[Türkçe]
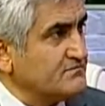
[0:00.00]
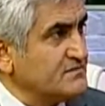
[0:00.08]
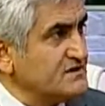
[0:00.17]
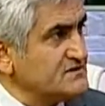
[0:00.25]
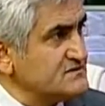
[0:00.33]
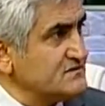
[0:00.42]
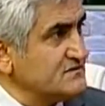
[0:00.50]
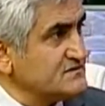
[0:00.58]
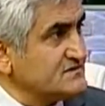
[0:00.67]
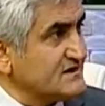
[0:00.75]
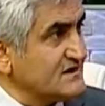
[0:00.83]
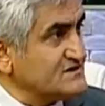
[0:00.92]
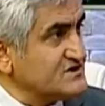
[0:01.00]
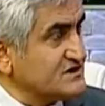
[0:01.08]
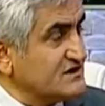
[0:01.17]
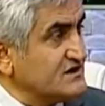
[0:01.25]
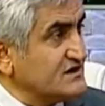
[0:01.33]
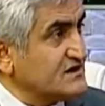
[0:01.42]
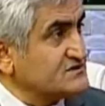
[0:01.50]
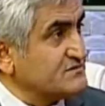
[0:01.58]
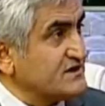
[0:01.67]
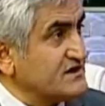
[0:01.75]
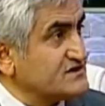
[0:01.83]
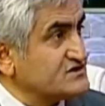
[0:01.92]
Biz sadece klinik
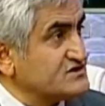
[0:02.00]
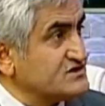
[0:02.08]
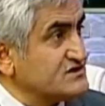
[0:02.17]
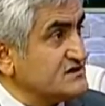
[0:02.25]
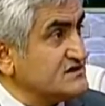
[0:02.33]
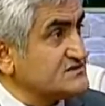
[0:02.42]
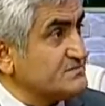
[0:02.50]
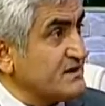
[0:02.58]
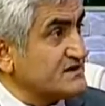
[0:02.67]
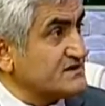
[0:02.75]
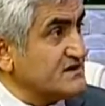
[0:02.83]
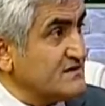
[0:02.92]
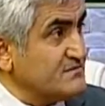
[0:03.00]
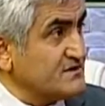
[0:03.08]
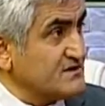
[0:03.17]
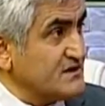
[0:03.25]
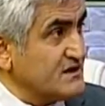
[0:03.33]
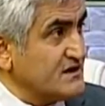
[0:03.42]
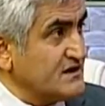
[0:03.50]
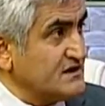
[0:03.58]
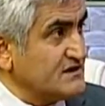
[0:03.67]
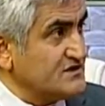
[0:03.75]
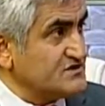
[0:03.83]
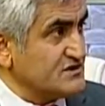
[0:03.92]
araştırmalarda etkisi ispat edilen bitkilerle
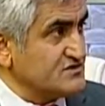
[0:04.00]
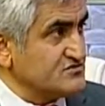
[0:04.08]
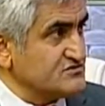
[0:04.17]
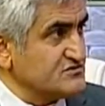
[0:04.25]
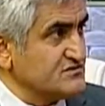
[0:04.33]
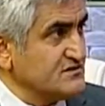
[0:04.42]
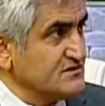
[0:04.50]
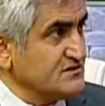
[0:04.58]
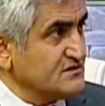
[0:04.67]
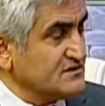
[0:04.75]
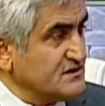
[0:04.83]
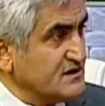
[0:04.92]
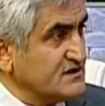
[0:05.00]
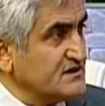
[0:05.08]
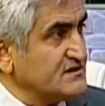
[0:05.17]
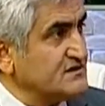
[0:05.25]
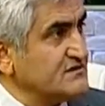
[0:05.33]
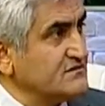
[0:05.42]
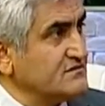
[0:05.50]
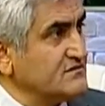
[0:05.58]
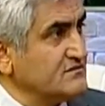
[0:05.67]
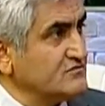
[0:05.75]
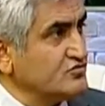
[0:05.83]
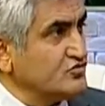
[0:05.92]
ilgili çalışıyoruz. Hı hı. Diğerlerine
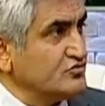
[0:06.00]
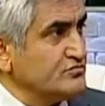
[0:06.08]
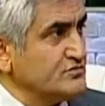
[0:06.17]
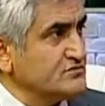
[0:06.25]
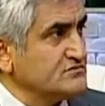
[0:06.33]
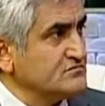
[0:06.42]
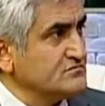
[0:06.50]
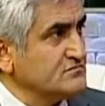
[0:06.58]
dokunmuyoruz.